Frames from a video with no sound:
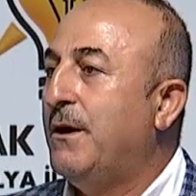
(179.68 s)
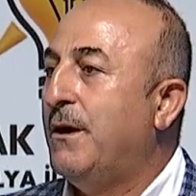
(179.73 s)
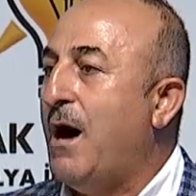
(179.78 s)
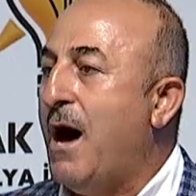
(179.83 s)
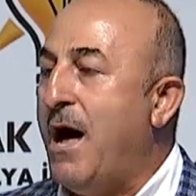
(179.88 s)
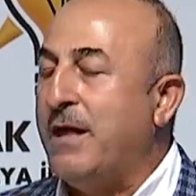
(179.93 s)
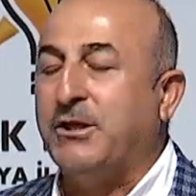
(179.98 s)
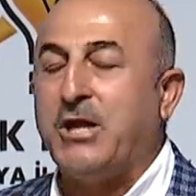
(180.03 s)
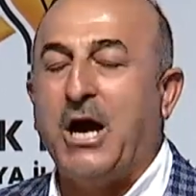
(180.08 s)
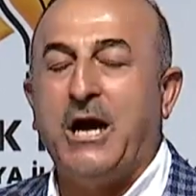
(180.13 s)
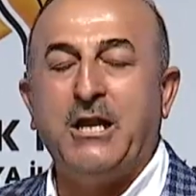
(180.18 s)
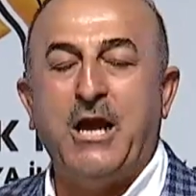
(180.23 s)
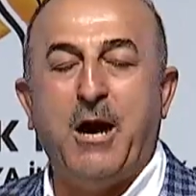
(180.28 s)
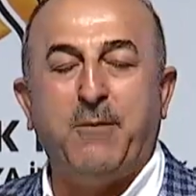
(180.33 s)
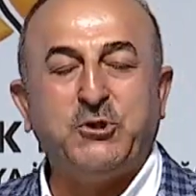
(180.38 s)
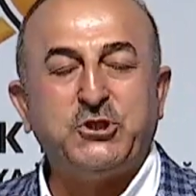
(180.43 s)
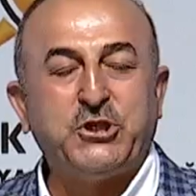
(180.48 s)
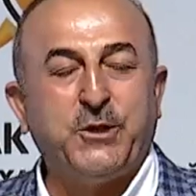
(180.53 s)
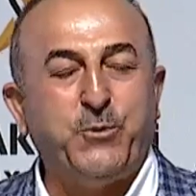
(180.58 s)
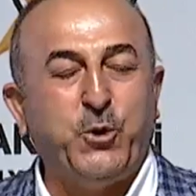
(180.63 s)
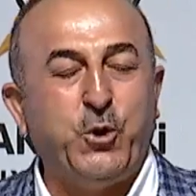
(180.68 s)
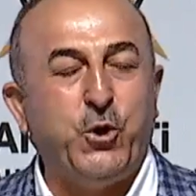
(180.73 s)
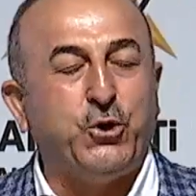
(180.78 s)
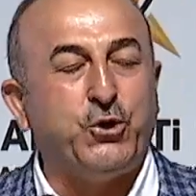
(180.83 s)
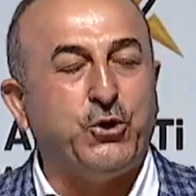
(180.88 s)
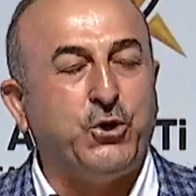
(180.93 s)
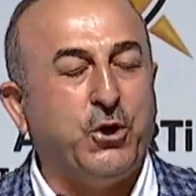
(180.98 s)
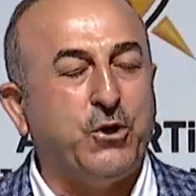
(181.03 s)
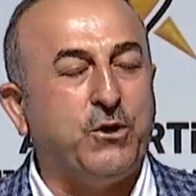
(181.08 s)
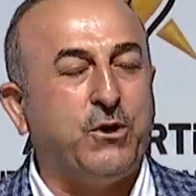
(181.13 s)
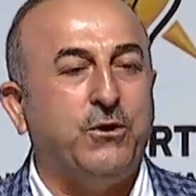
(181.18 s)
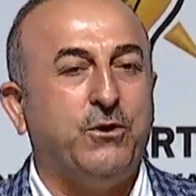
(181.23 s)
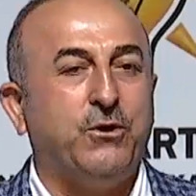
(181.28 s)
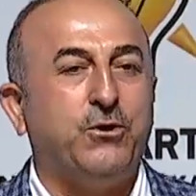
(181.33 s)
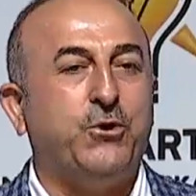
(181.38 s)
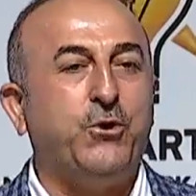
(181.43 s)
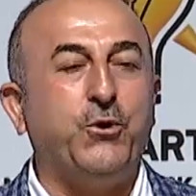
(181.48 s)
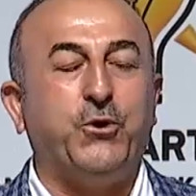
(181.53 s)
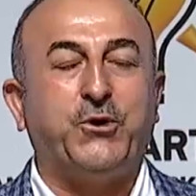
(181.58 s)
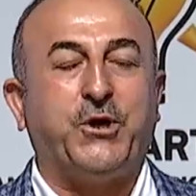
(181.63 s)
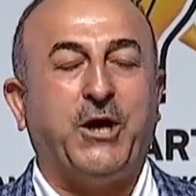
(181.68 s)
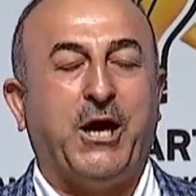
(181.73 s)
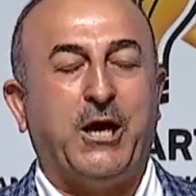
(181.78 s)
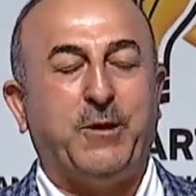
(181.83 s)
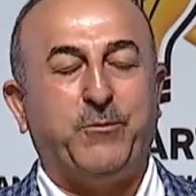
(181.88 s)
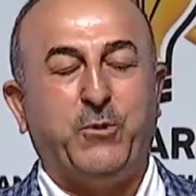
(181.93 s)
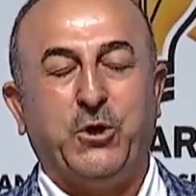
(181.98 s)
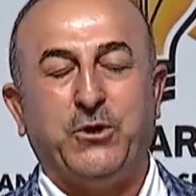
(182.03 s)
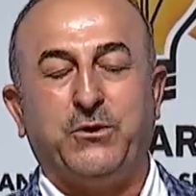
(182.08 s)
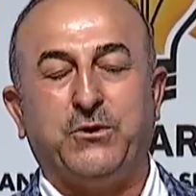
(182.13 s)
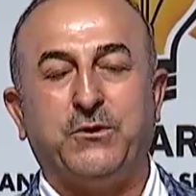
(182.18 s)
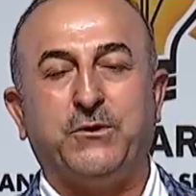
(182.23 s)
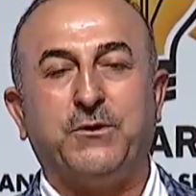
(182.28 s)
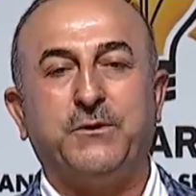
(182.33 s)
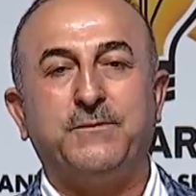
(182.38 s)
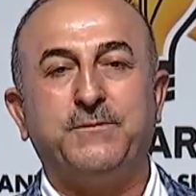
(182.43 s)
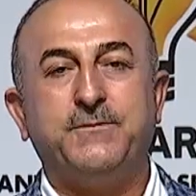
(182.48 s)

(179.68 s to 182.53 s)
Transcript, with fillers: Antalya'mızı büyüttük, Türkiye'yi büyüttük.